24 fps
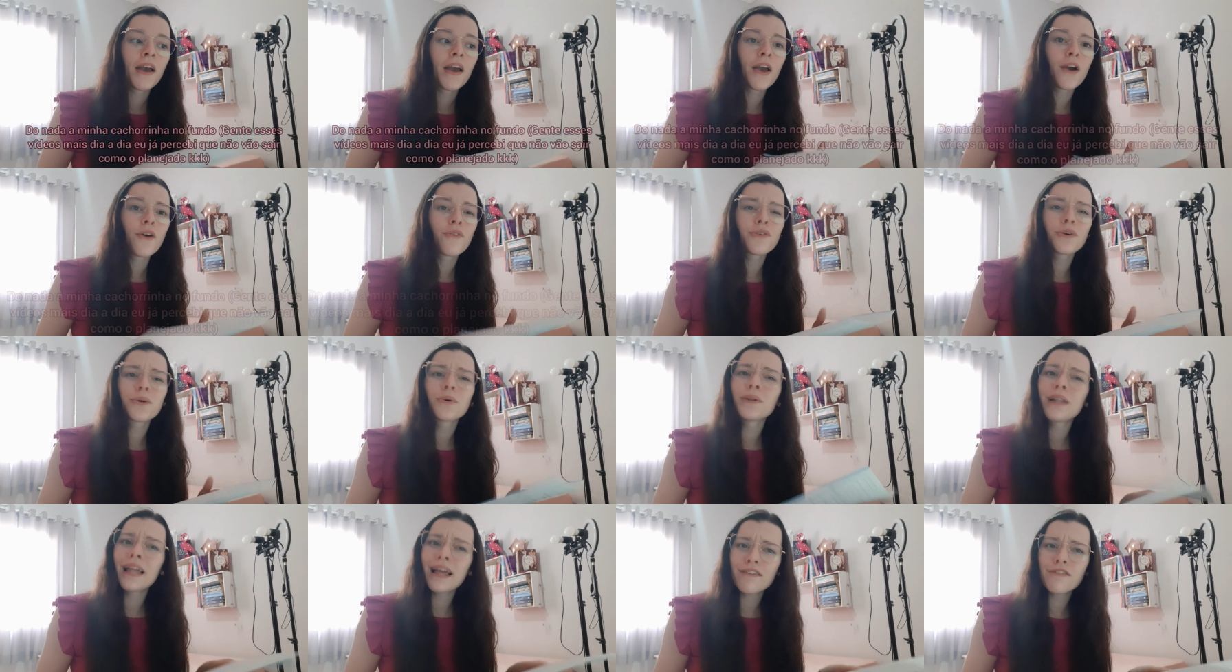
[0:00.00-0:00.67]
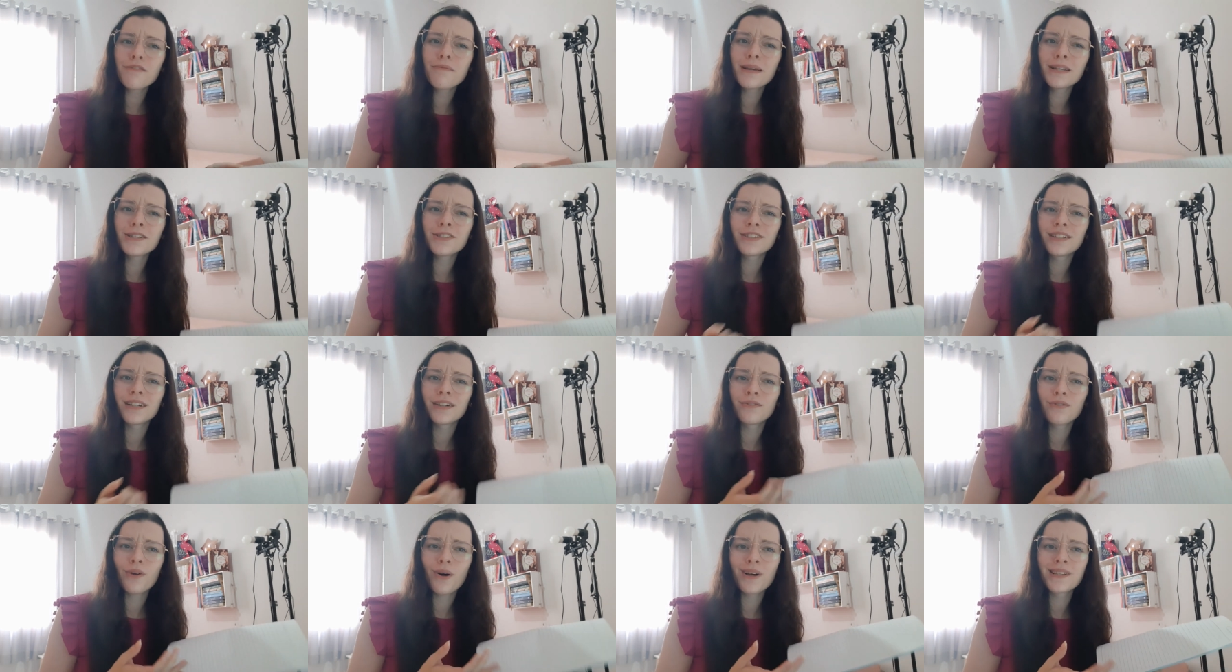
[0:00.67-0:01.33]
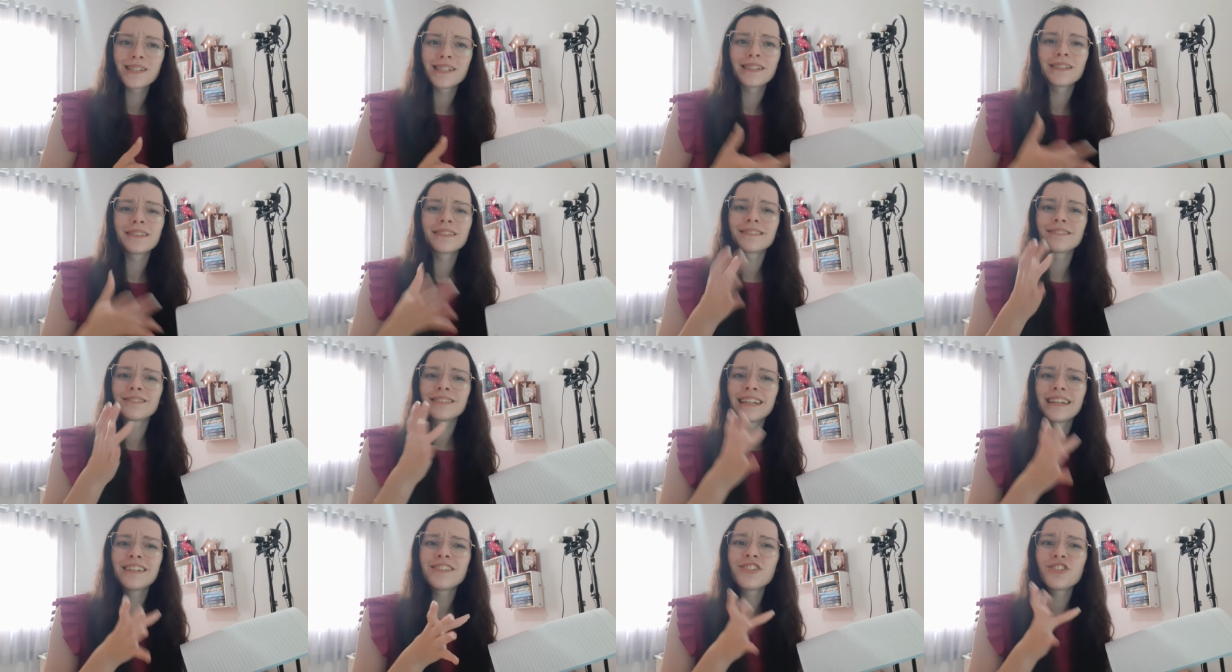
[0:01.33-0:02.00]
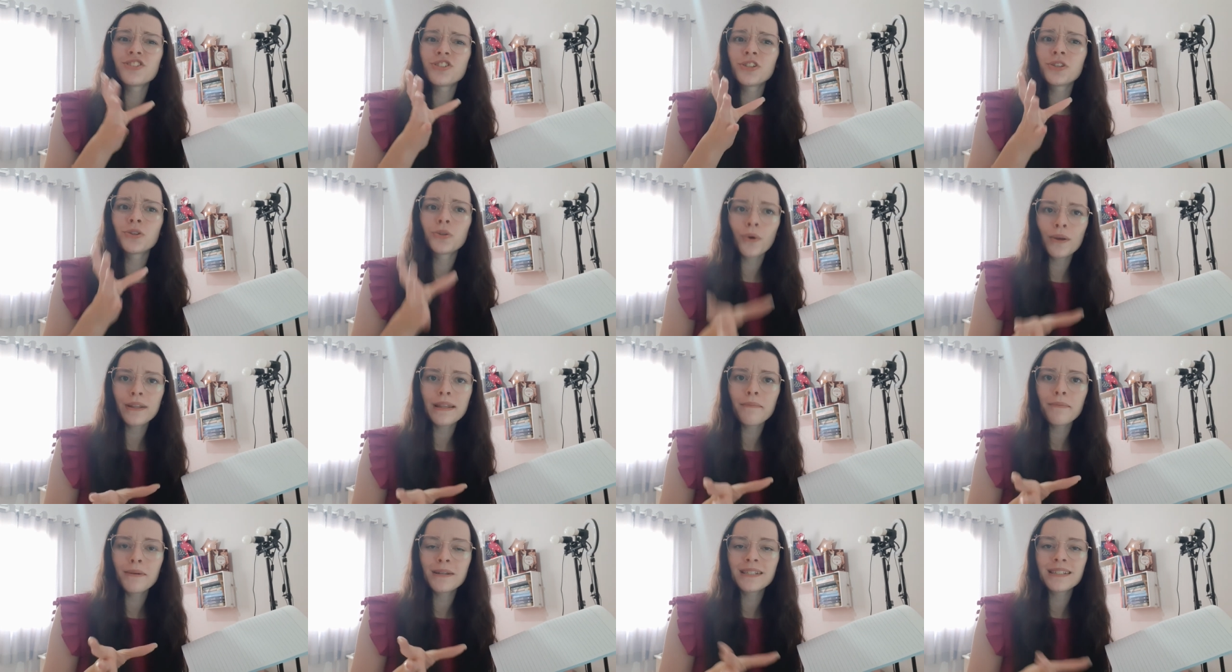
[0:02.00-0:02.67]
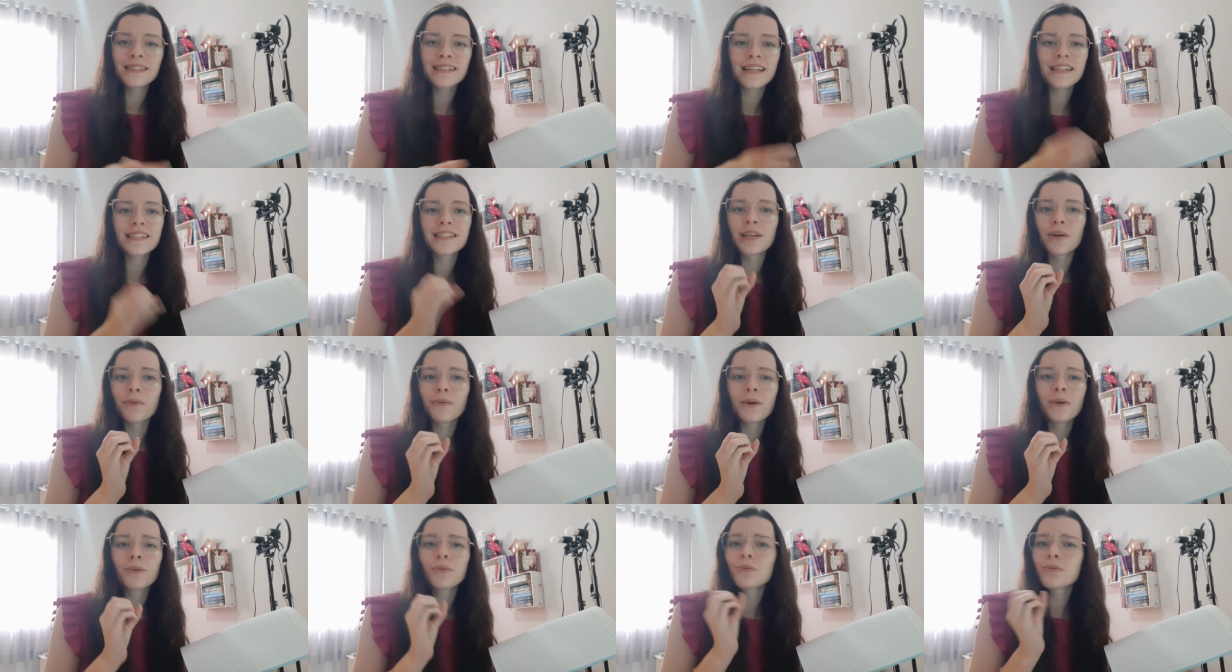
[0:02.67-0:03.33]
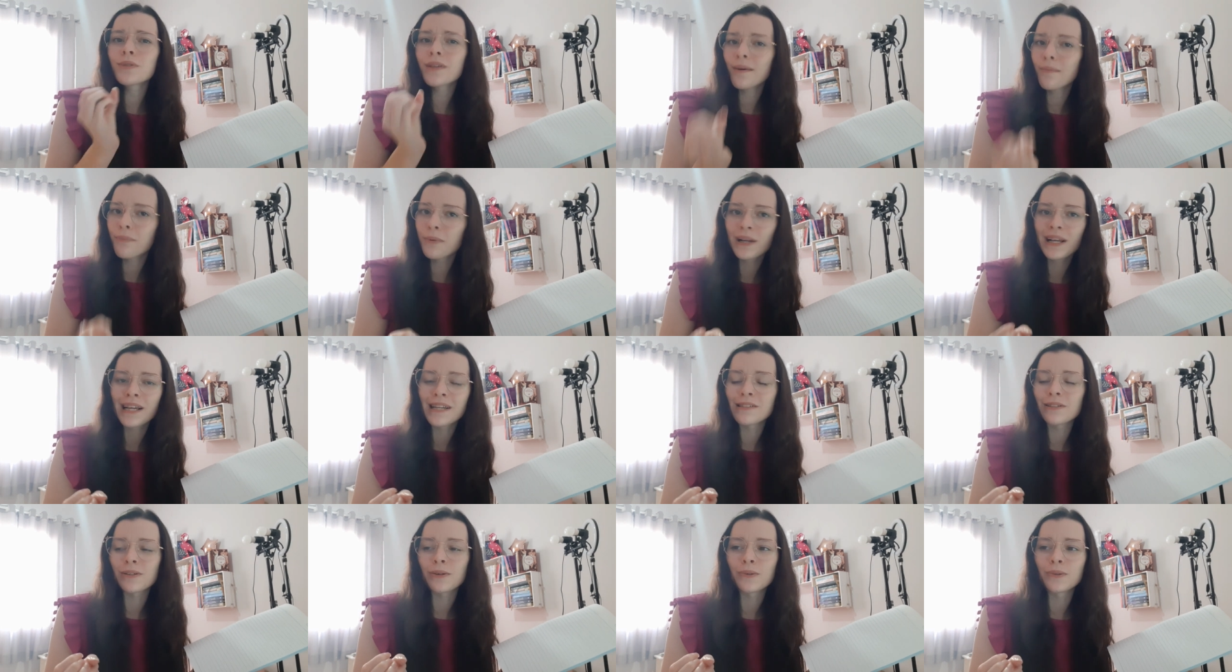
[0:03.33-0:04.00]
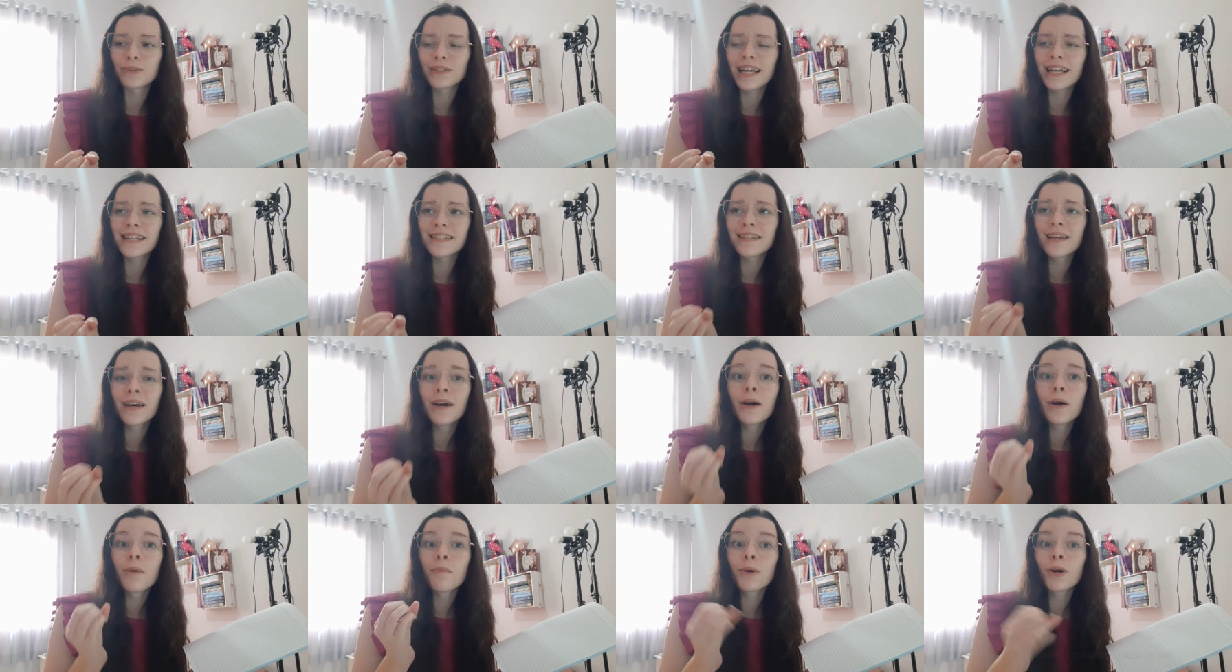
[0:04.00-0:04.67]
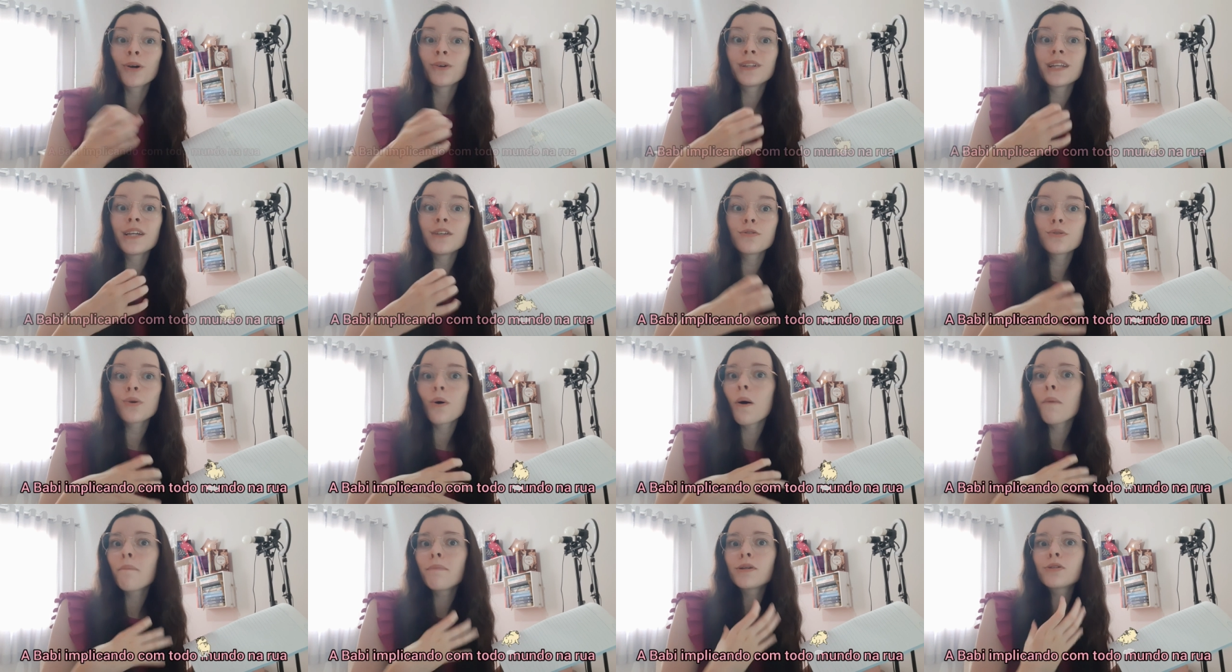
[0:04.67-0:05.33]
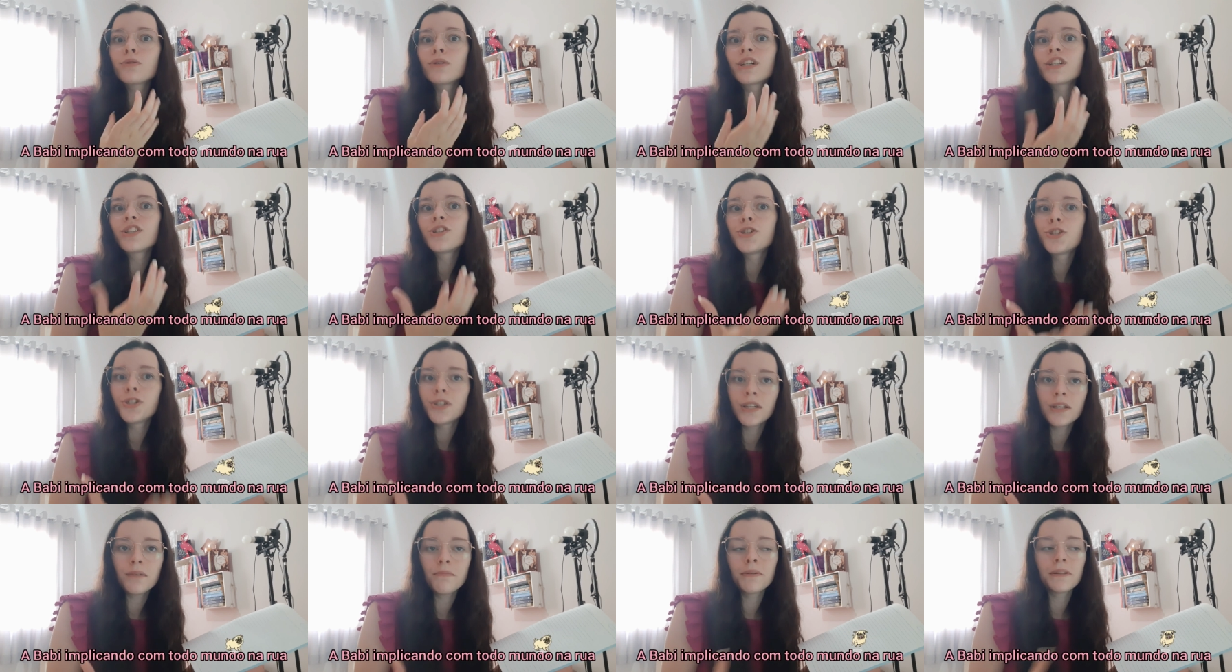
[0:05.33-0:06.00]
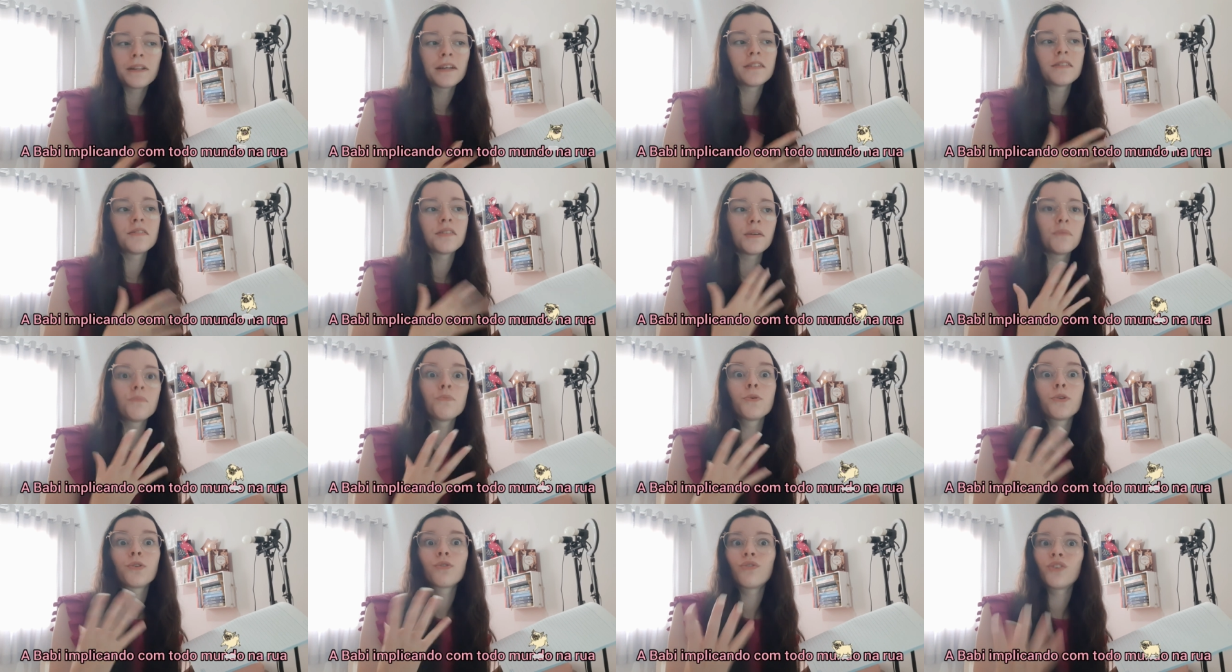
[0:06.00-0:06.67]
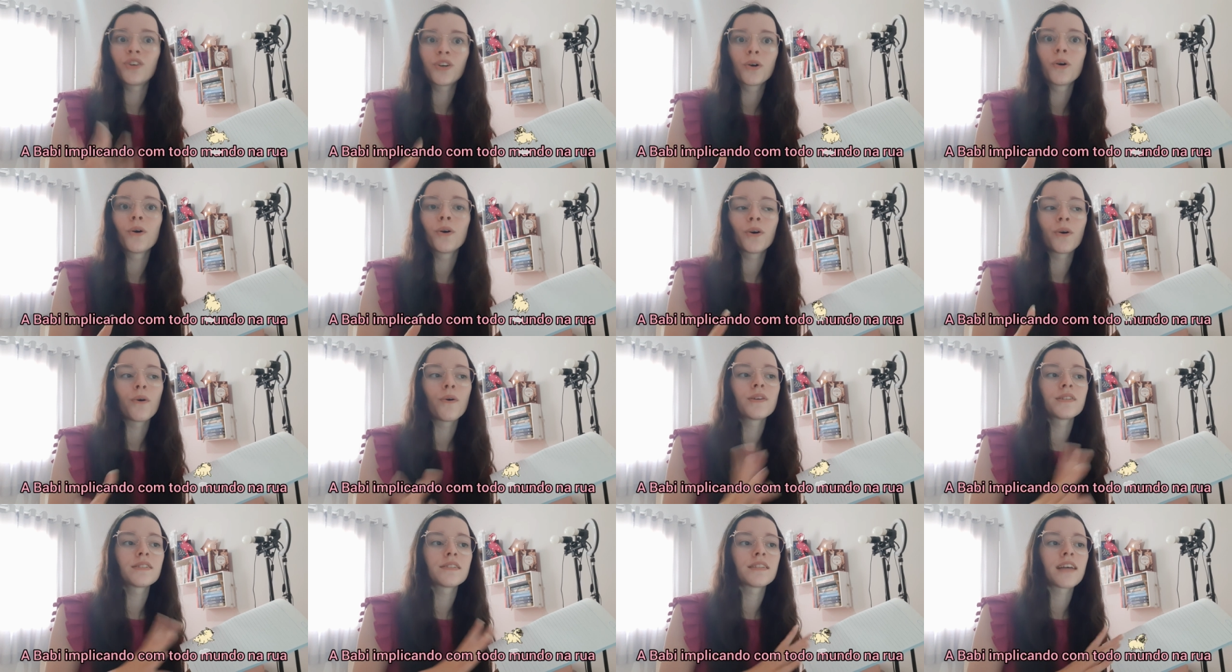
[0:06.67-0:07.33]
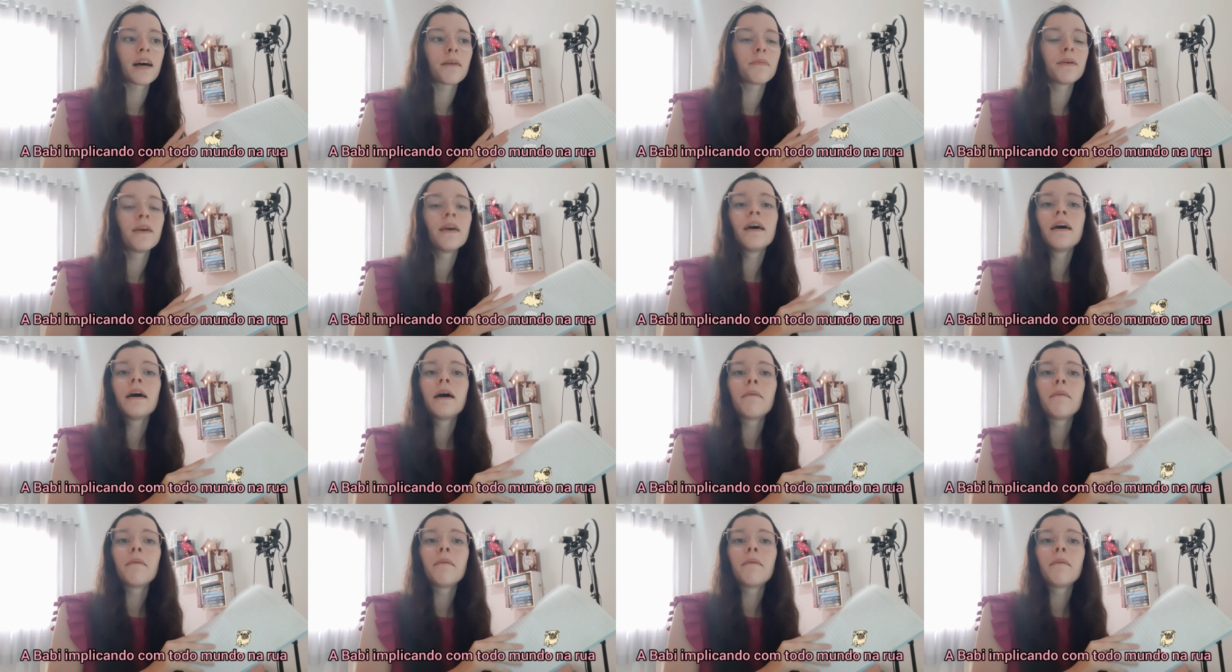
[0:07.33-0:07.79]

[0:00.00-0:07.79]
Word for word: eu fico levemente nervosa antes de toda apresentação. E eu não sei por que isso acontece, porque eu nem sou uma pessoa tímida, assim, muito vergonhosa, sabe?